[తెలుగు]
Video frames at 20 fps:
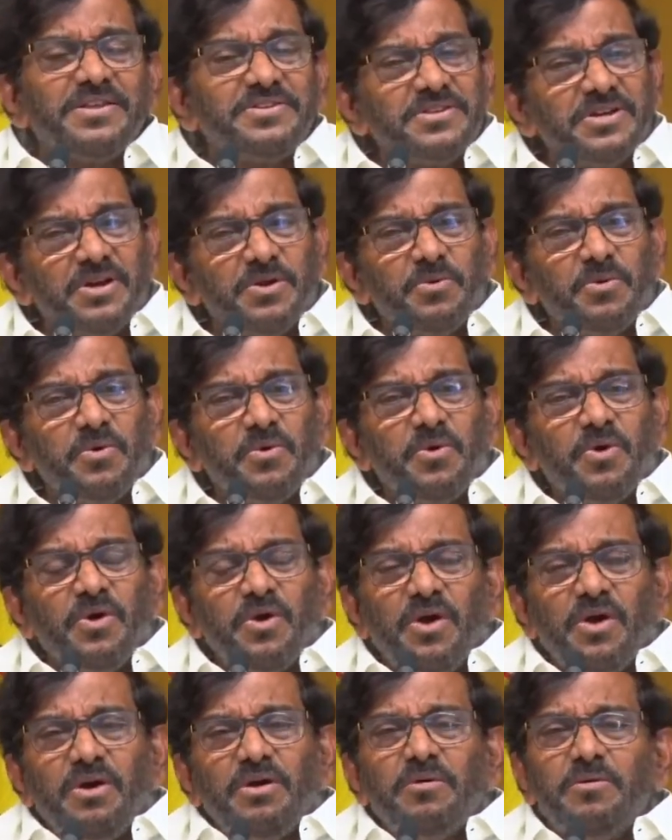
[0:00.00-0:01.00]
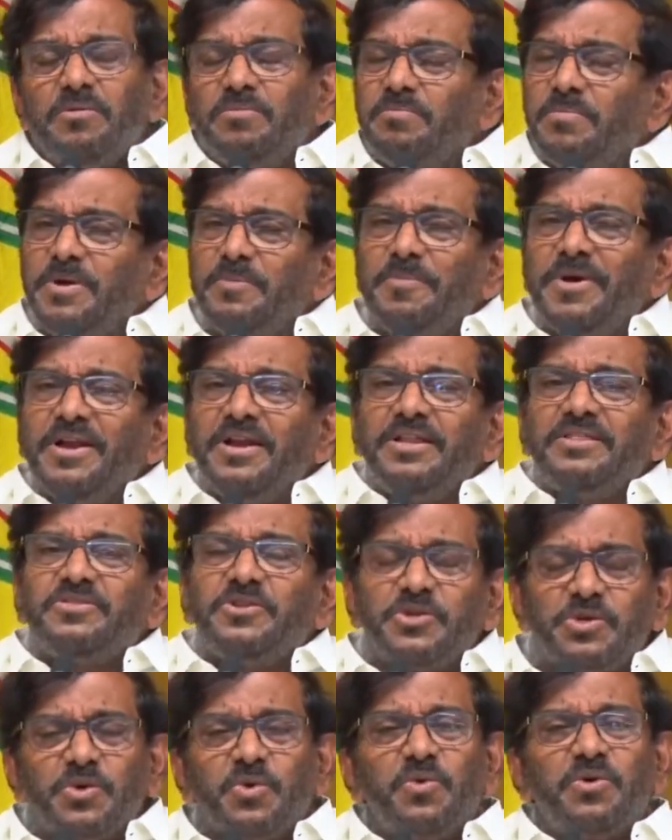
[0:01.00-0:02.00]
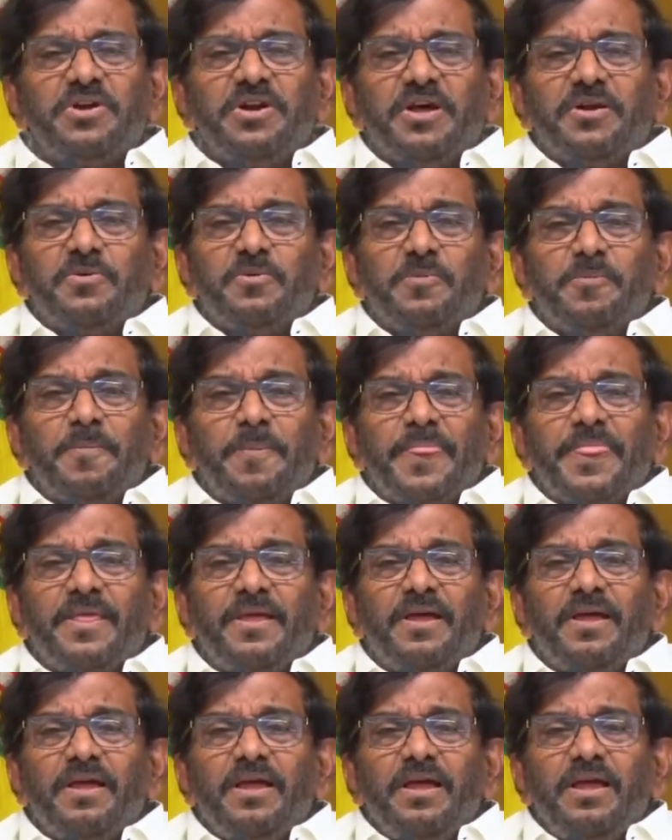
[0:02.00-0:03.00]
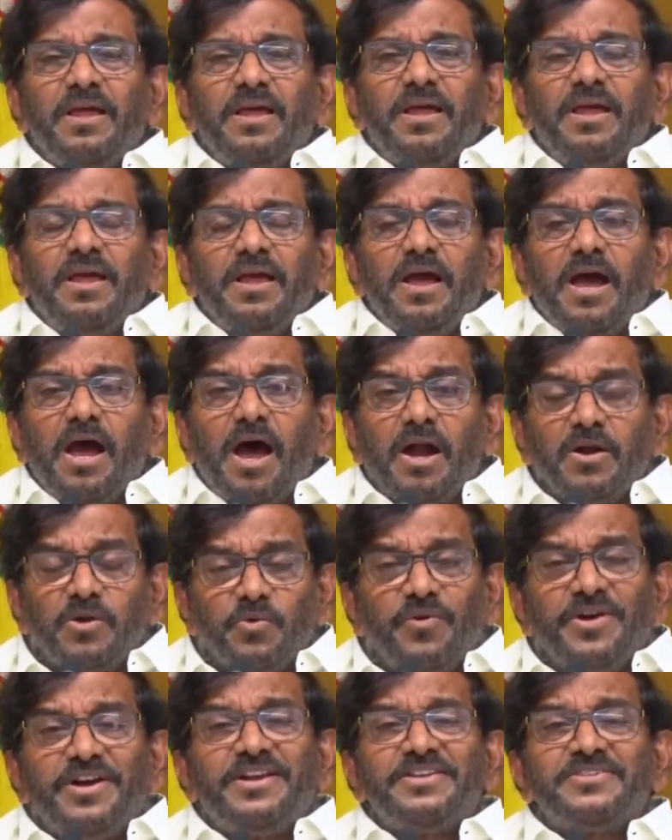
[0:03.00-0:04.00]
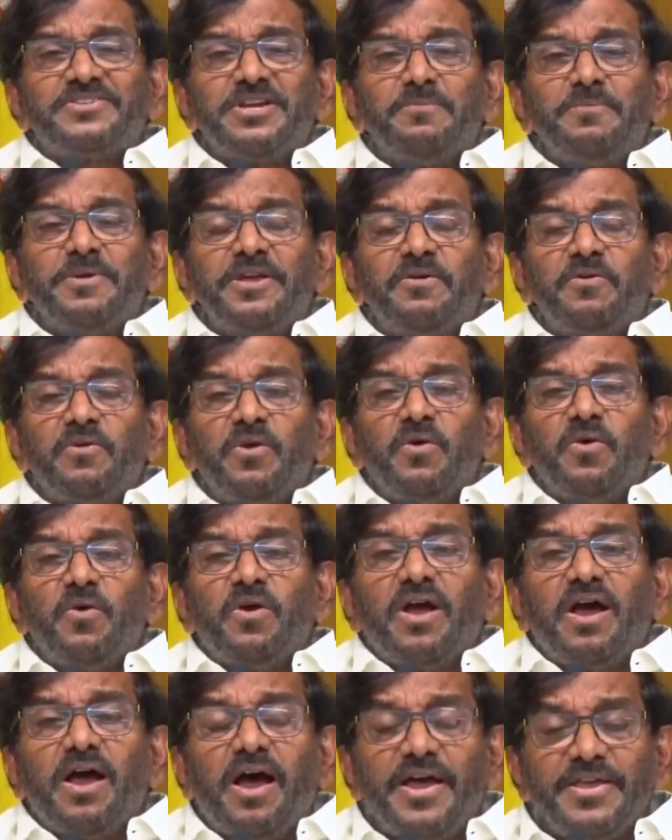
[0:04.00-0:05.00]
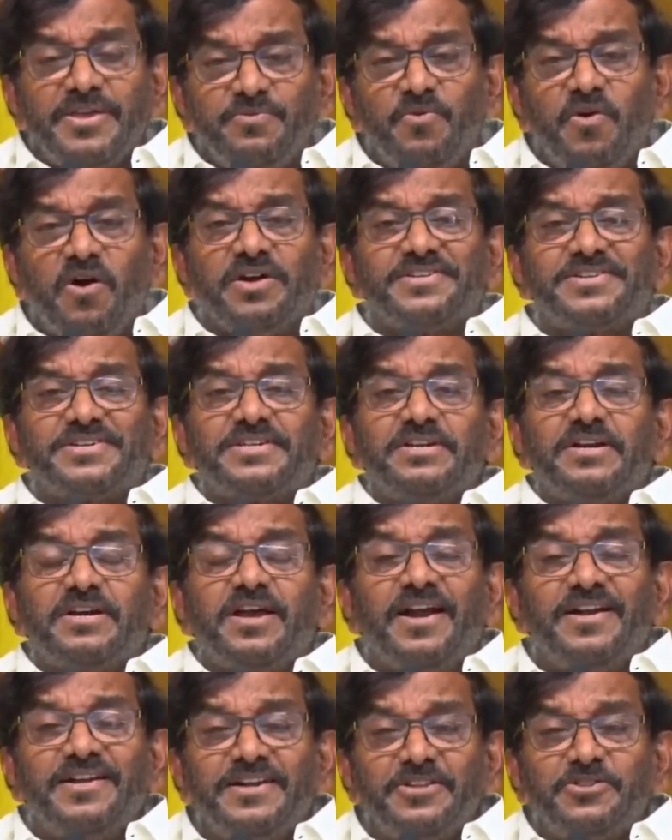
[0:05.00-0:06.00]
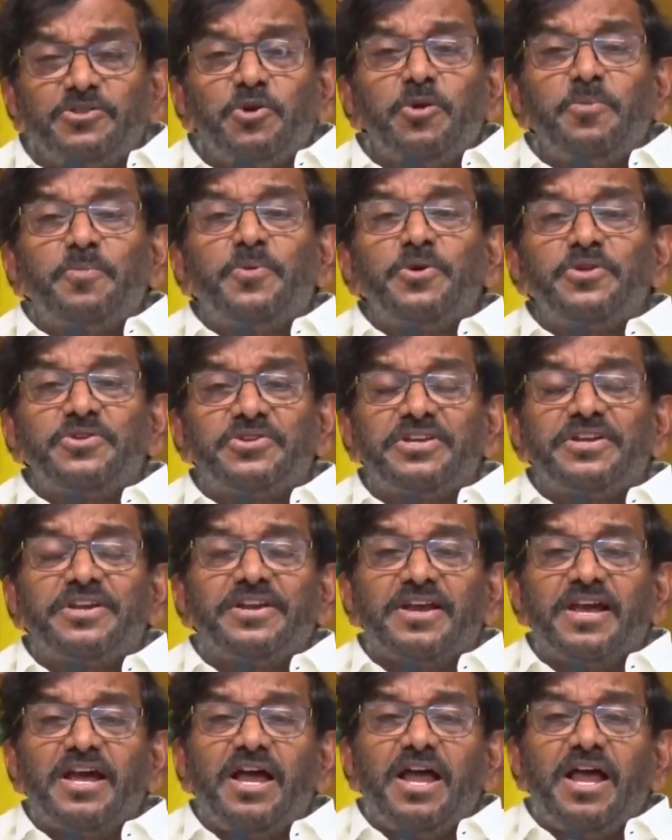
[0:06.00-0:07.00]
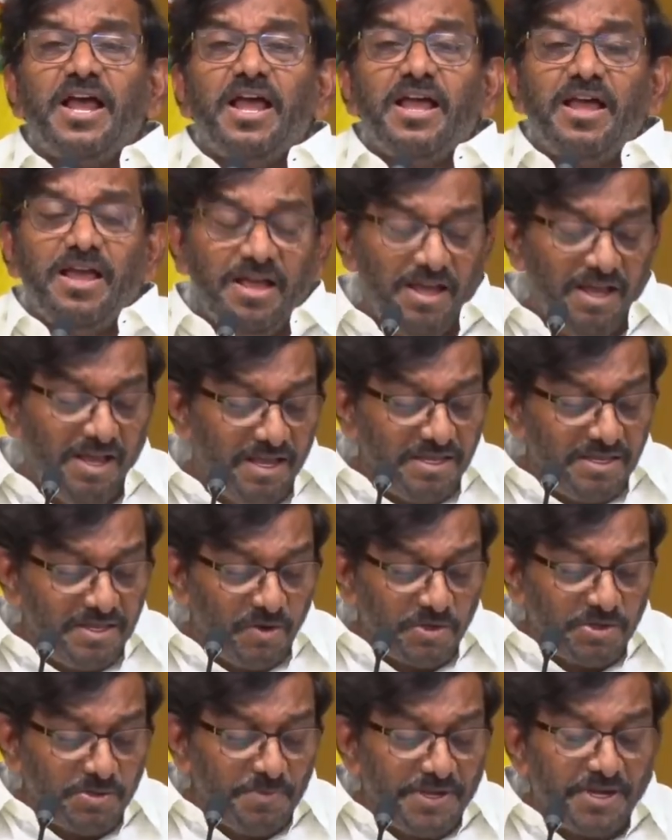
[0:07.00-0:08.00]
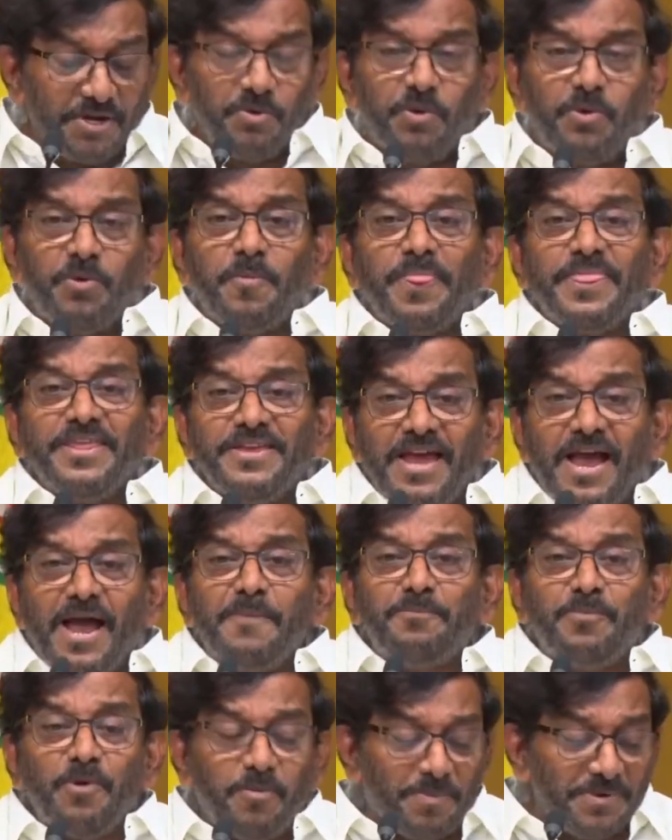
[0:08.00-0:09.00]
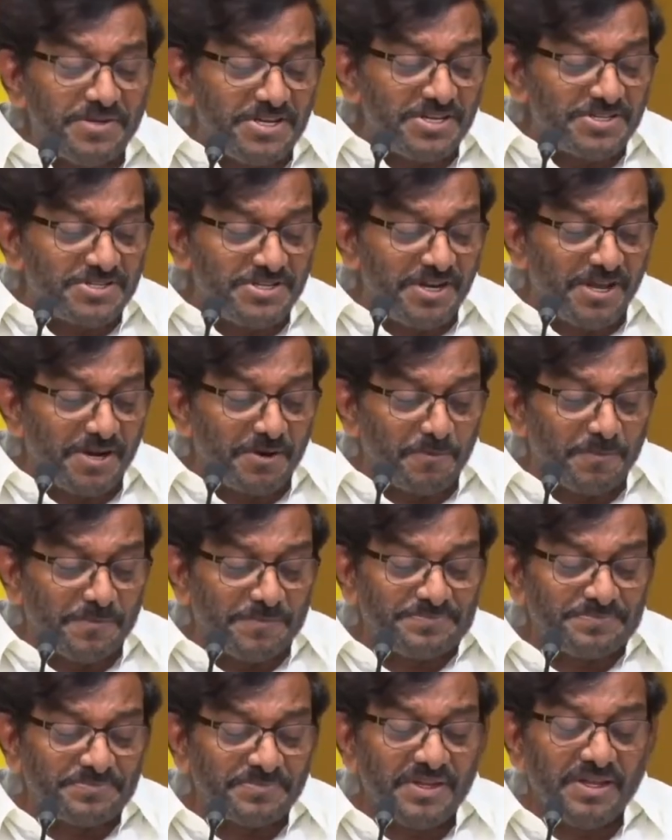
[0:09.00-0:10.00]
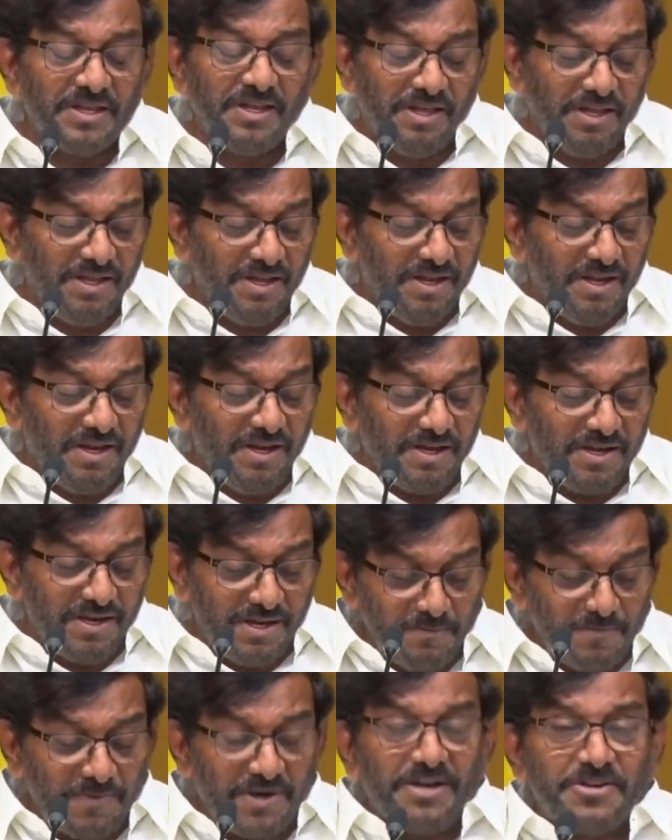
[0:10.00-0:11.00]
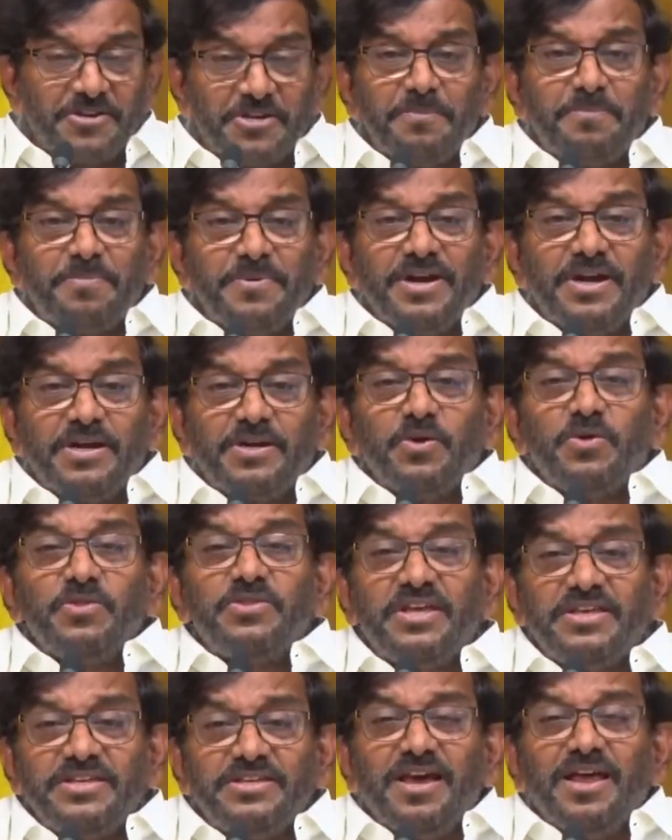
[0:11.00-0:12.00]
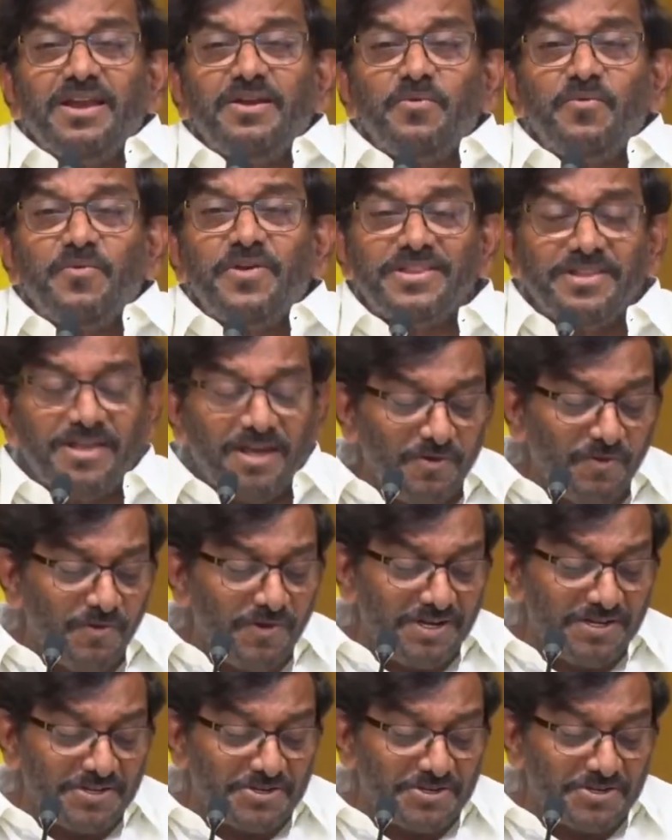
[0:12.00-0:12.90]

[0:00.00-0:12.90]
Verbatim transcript: ప్రజలు మిమ్మల్ని తిట్టుకుంటున్నారు అటువంటి సమయంలో ఐవాష్ కంటి తుడుపుడు చర్యగా ఈరోజు మీరు ఈ యాప్ ఓపెన్ చేసినారు నేను మనం చెప్పినట్టు దెయ్యాలు వేదాలు